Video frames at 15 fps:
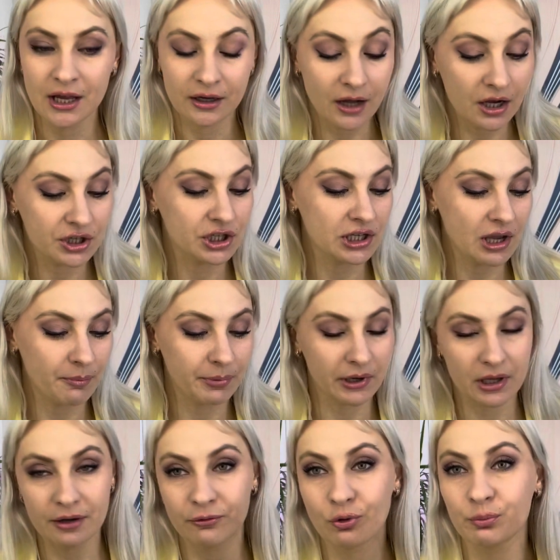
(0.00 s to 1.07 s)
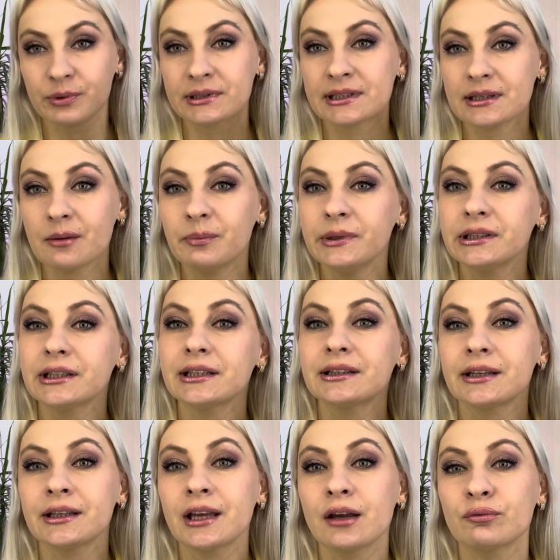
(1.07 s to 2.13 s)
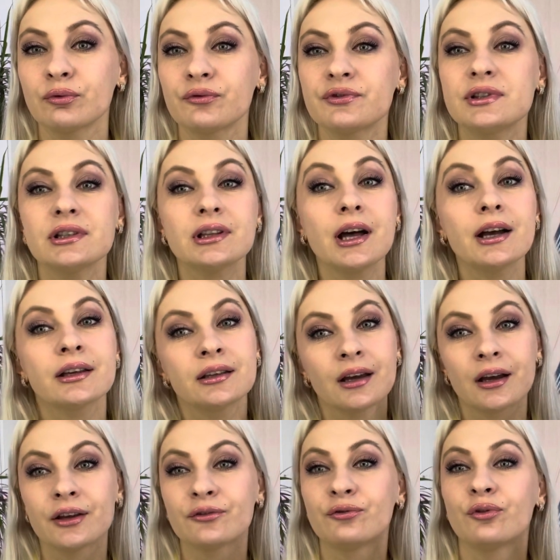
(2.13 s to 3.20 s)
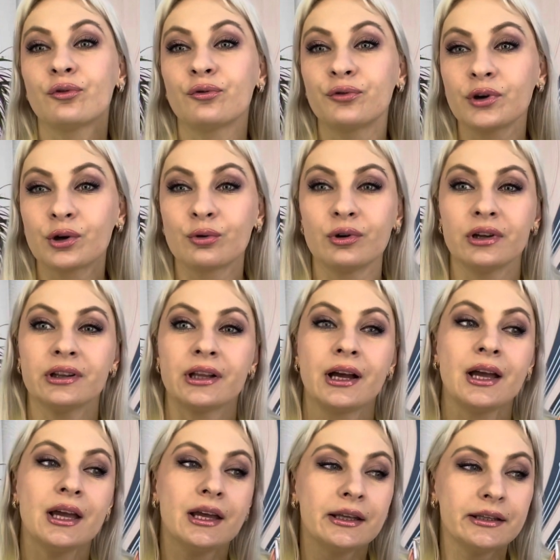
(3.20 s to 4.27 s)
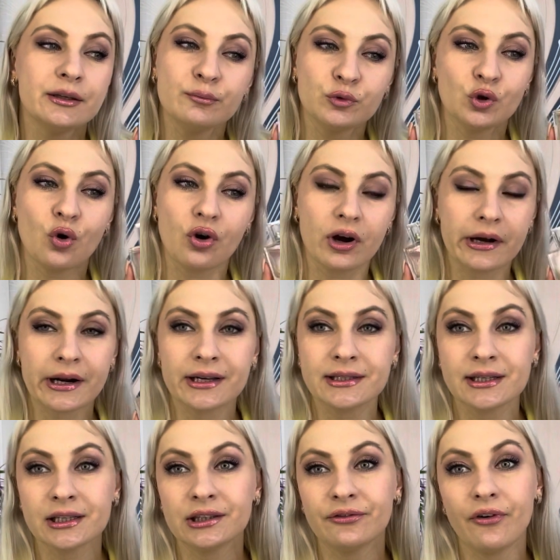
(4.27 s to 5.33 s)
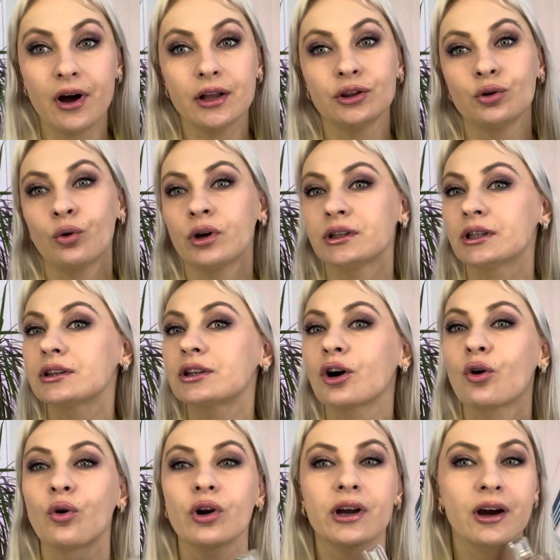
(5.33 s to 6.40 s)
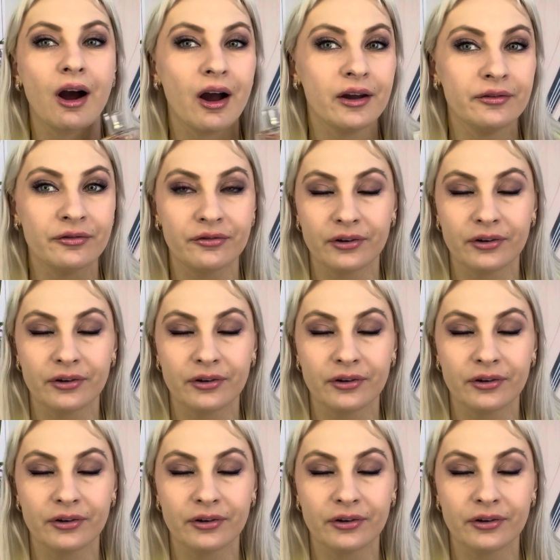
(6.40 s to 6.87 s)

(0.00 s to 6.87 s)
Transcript: как же я про него подзабыла-то, я его взяла, я его выгулила немного, раза два, но это такой кайф.